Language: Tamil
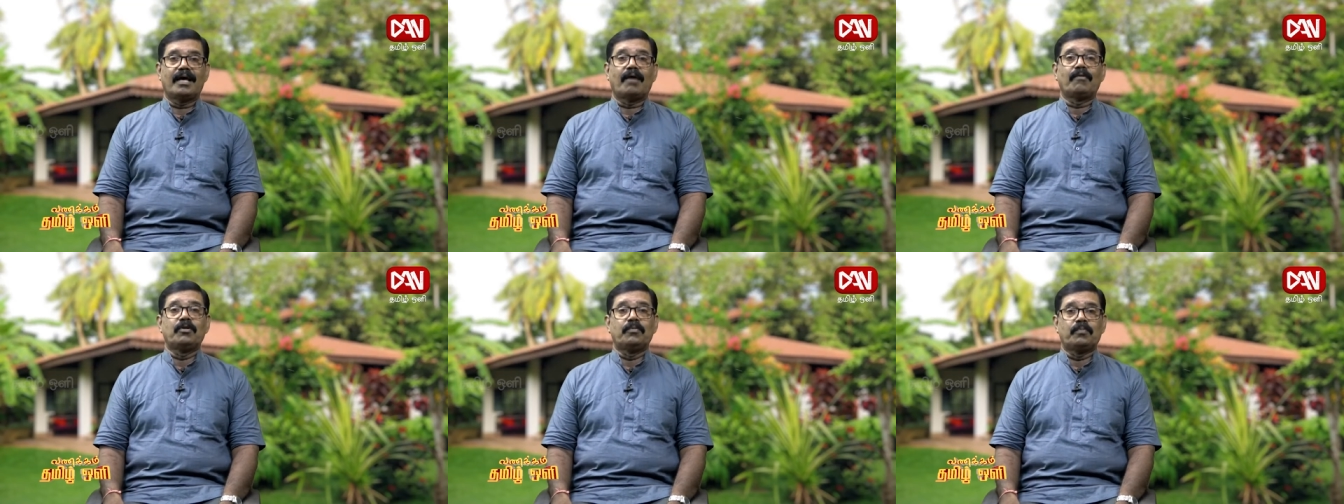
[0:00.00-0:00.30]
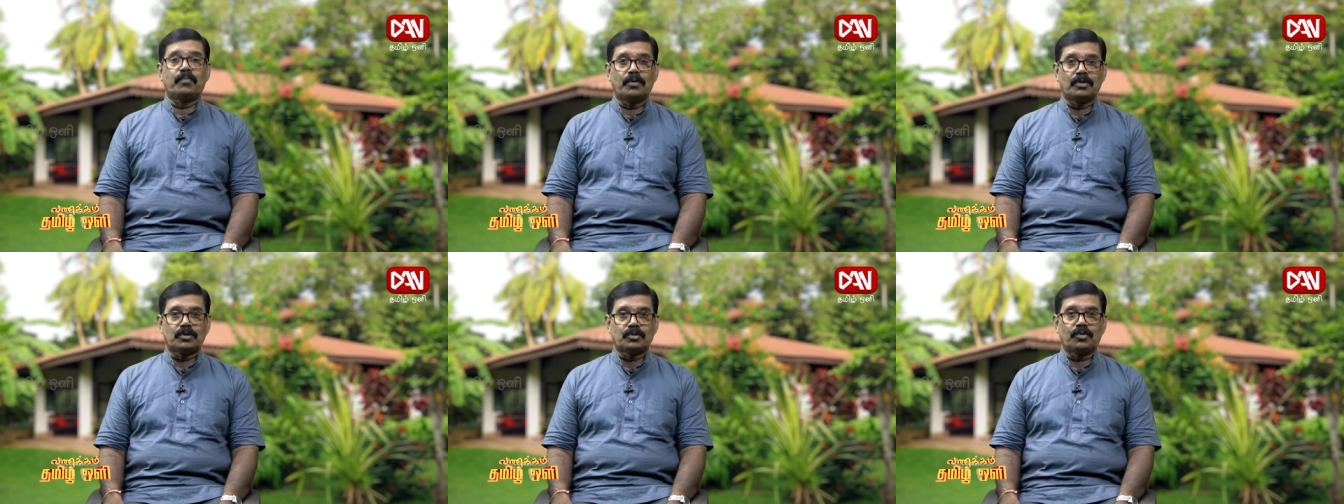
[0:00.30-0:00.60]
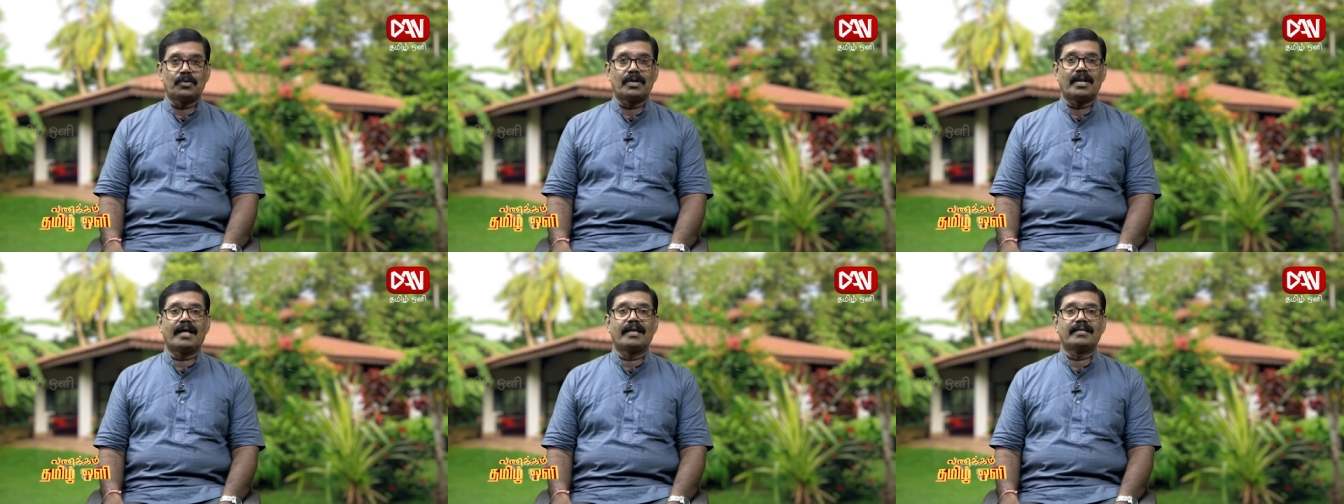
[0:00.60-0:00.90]
அவன் இப்பொழுது
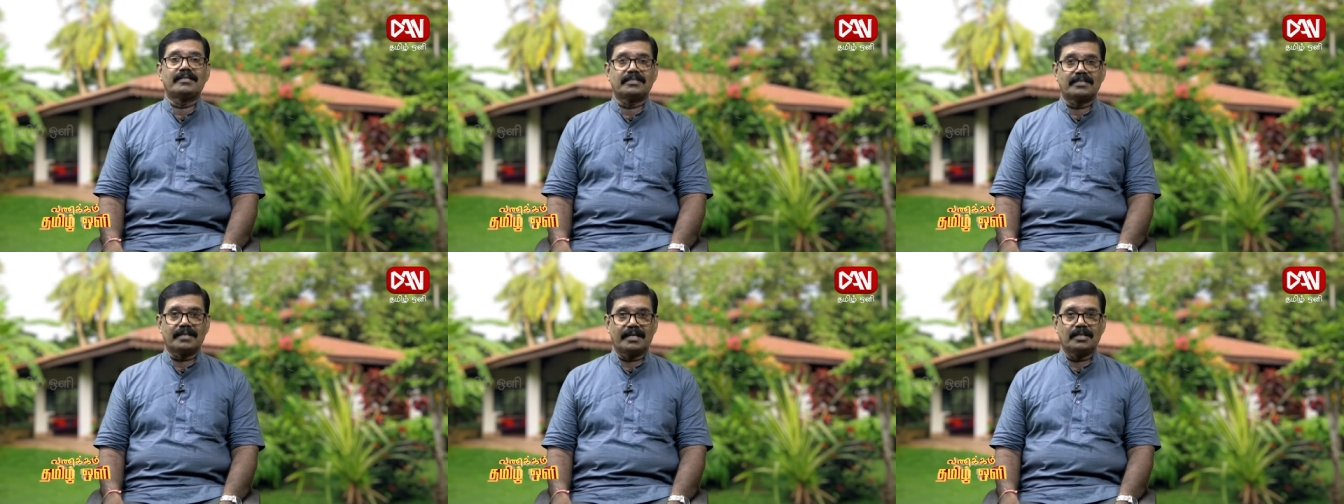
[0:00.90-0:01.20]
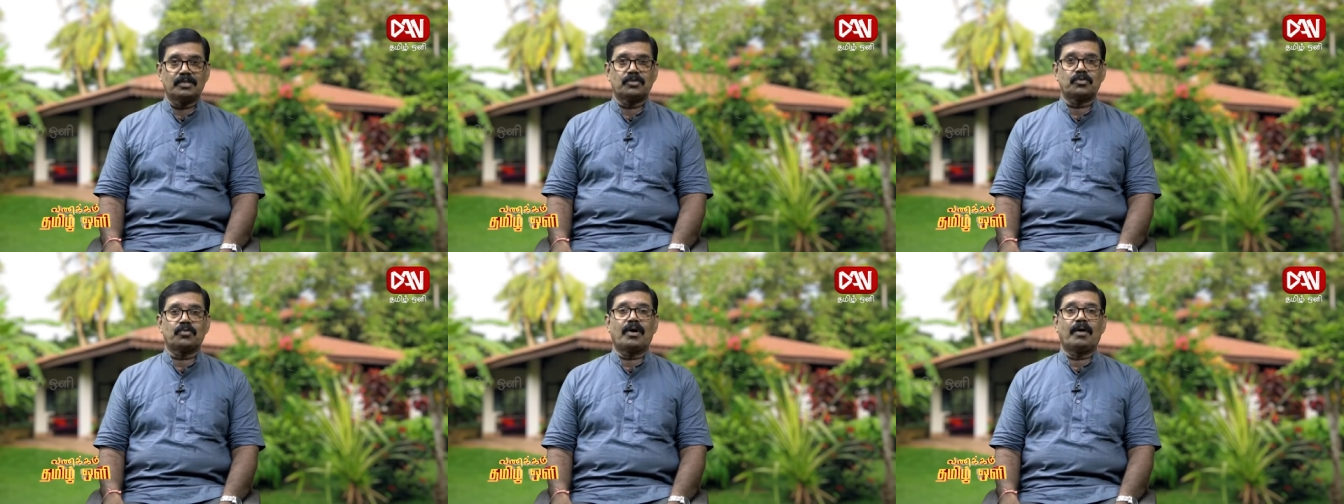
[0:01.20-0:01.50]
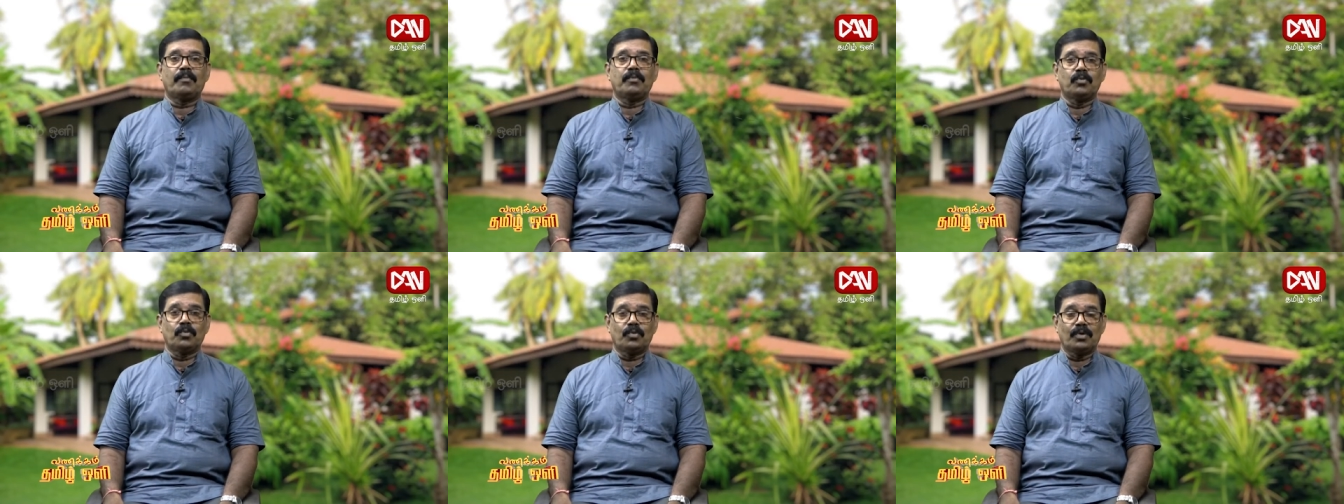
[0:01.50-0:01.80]
சொன்னான் சரி சுவாமி